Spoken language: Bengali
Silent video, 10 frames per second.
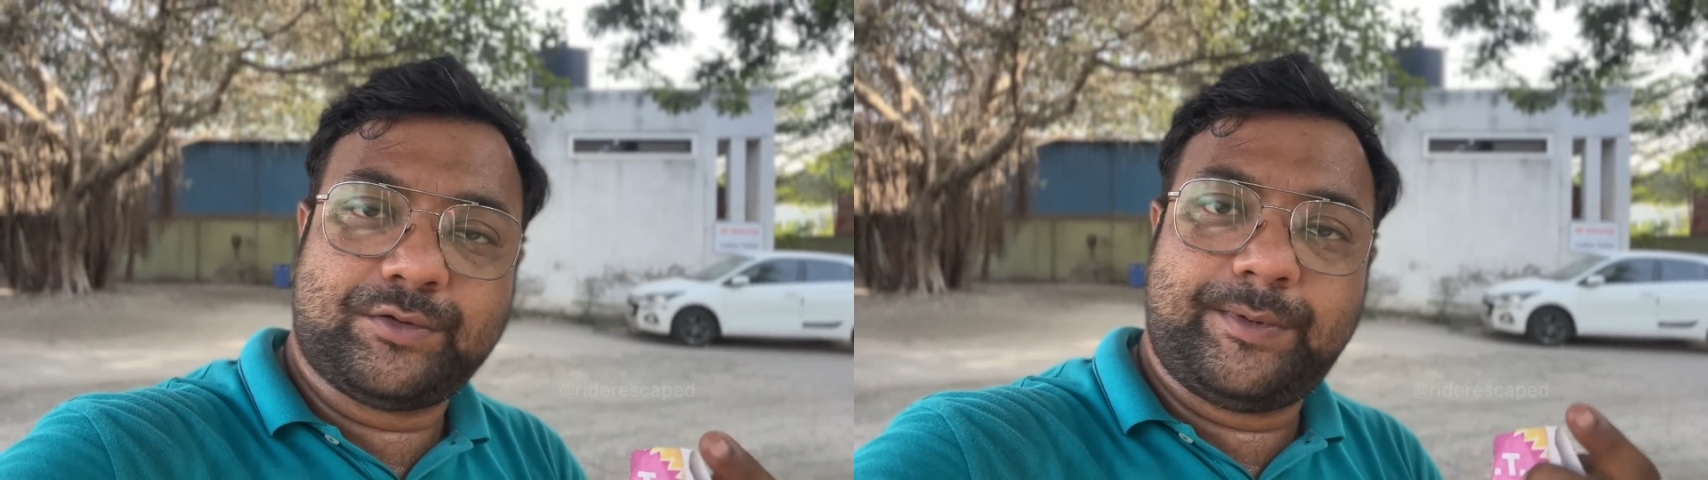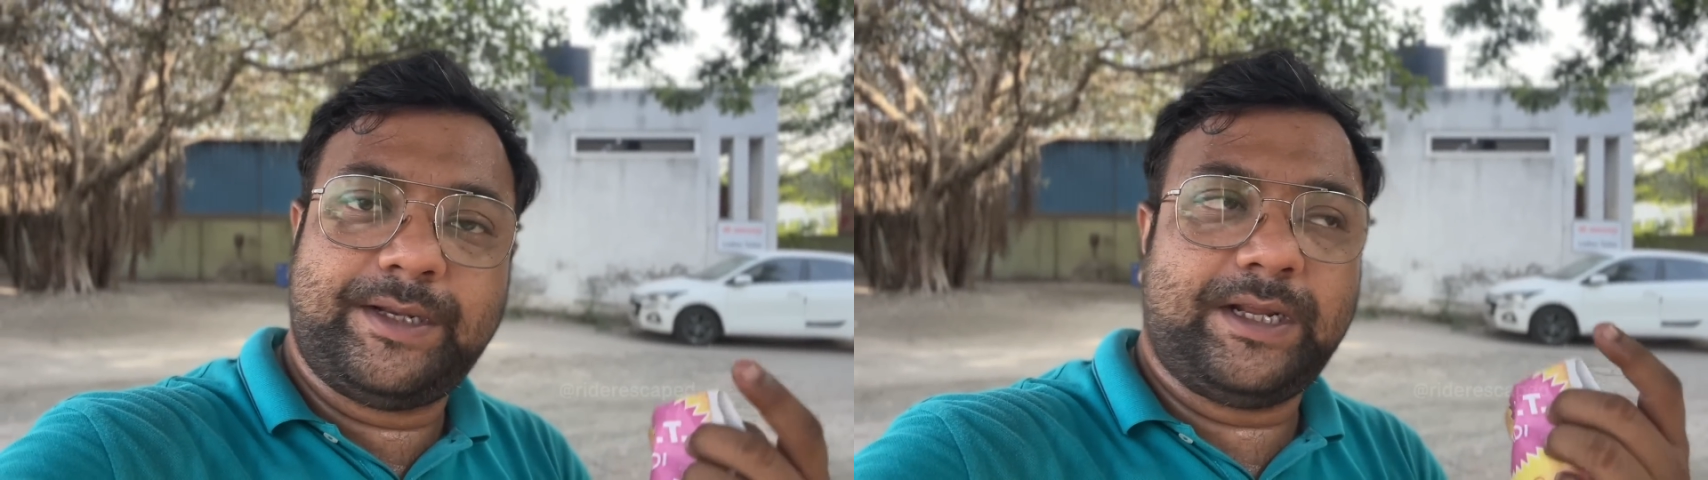
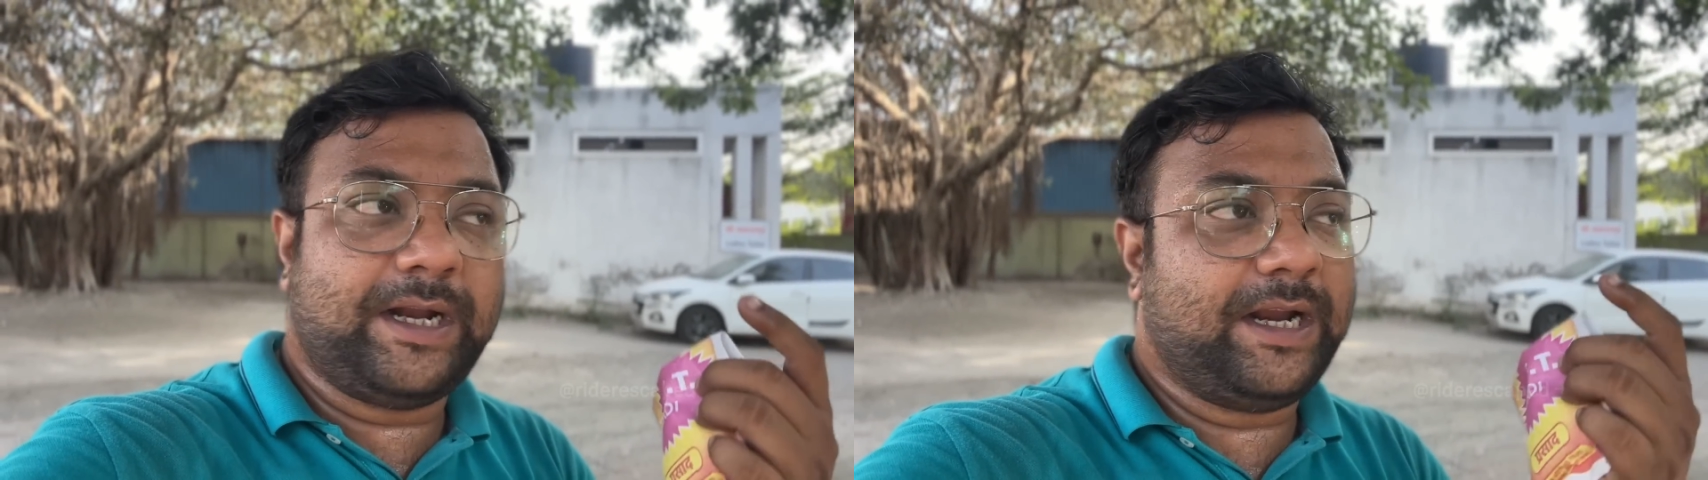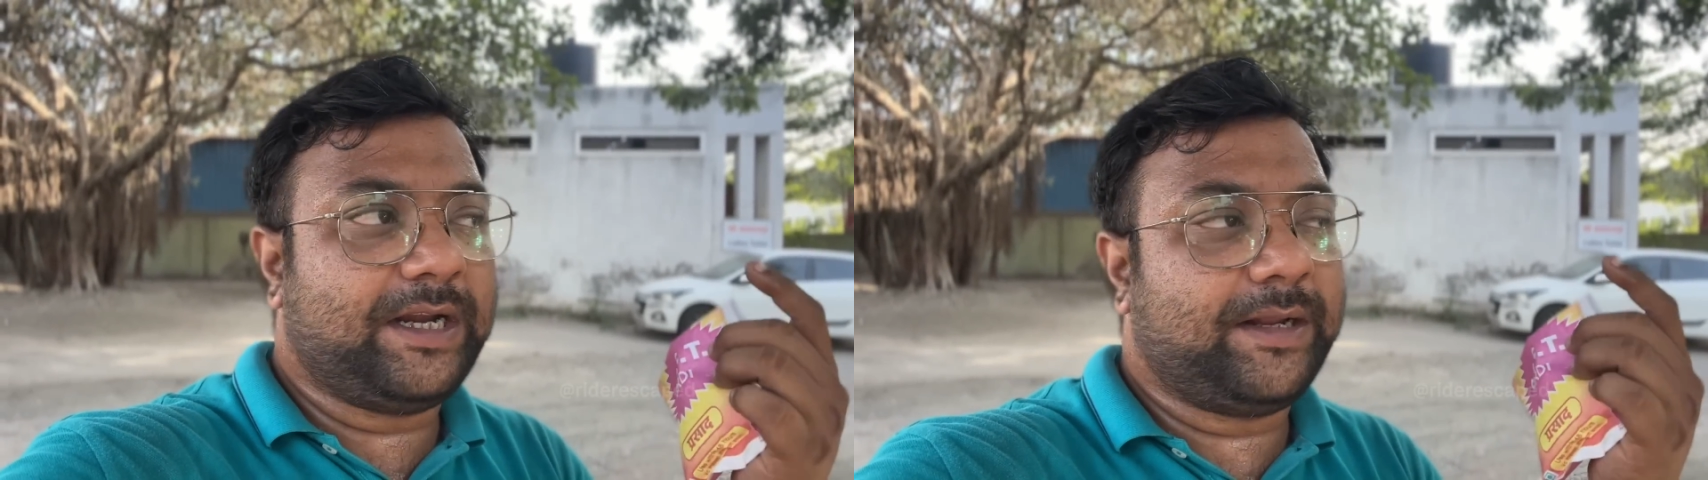
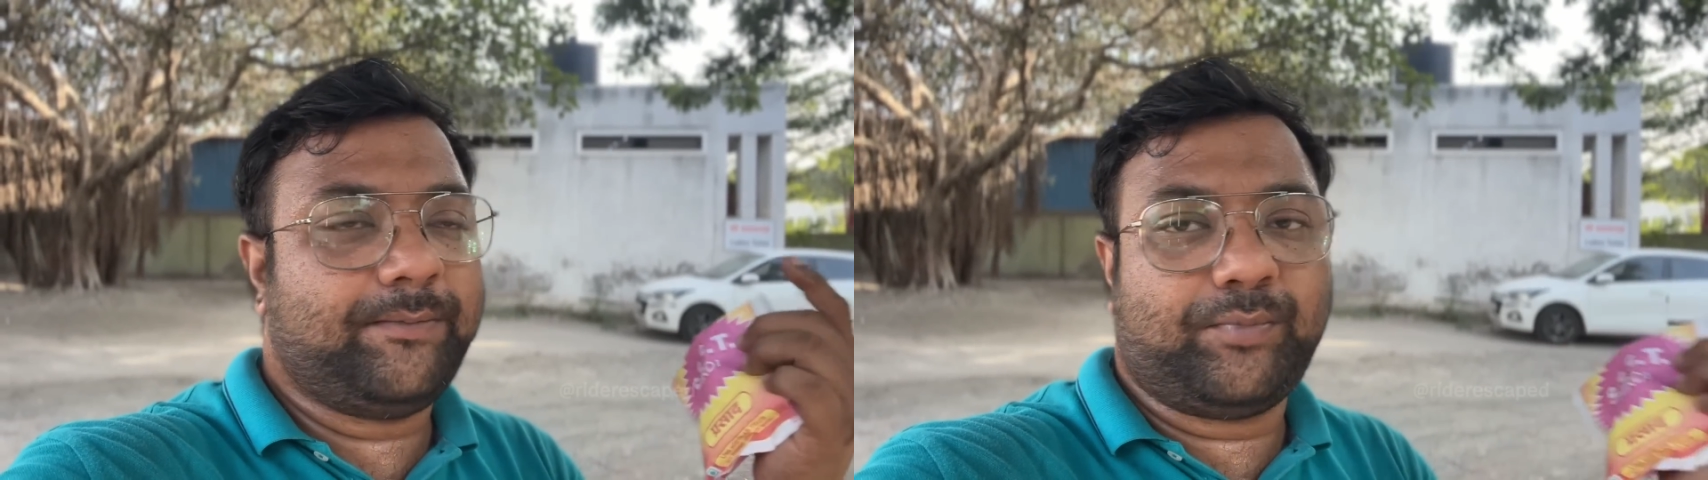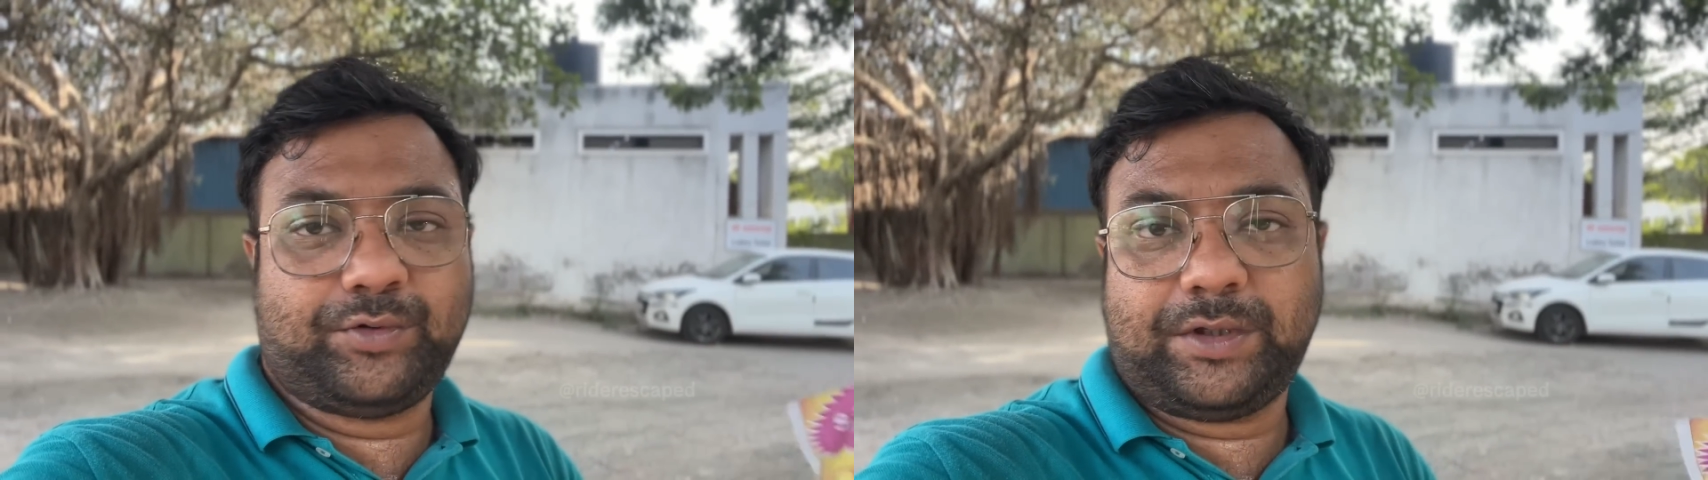সুবেনিয়ার আইটেম
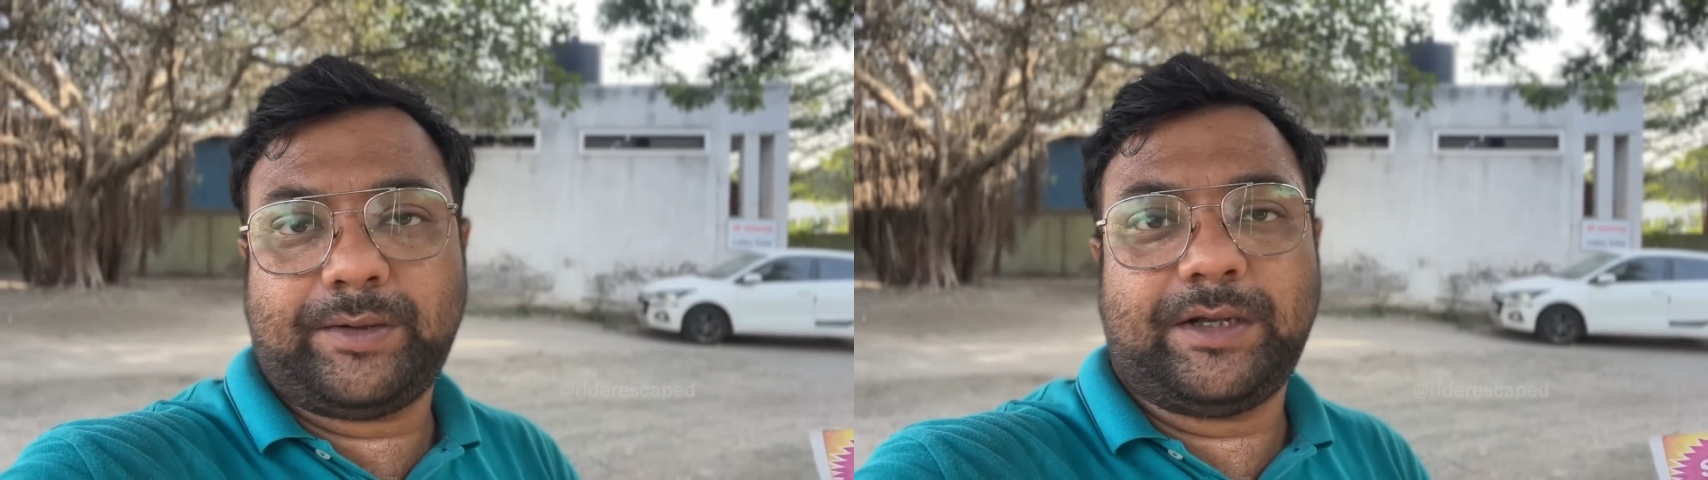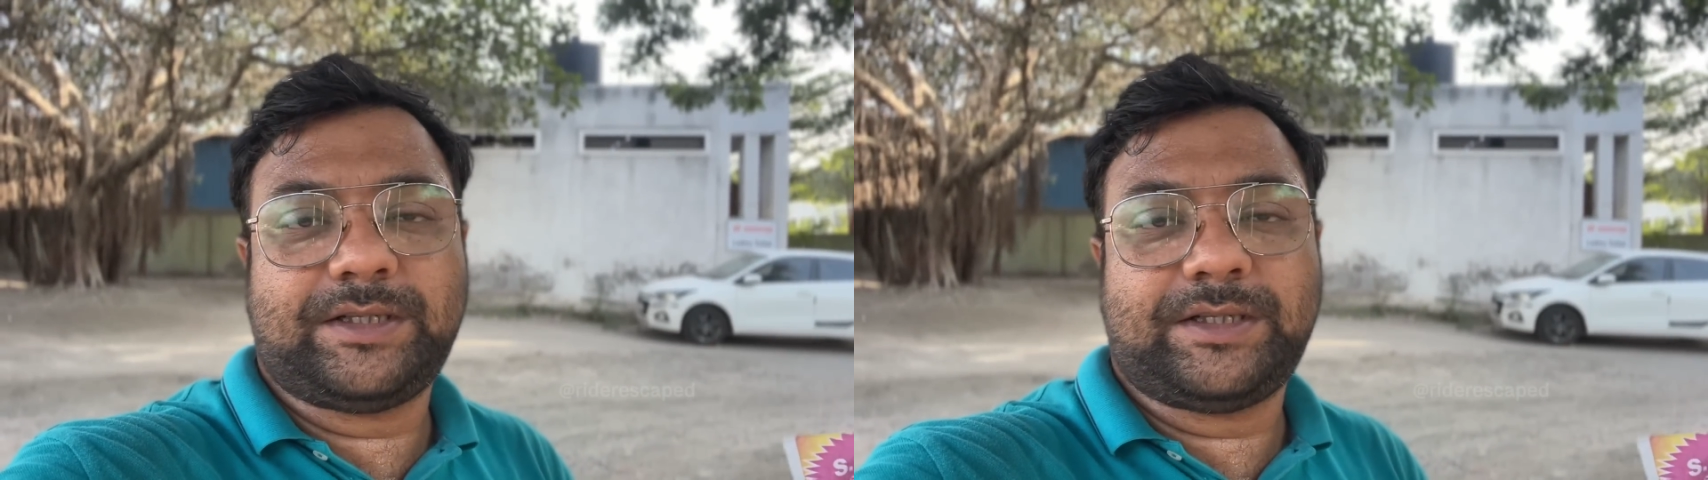পুজো দেওয়ার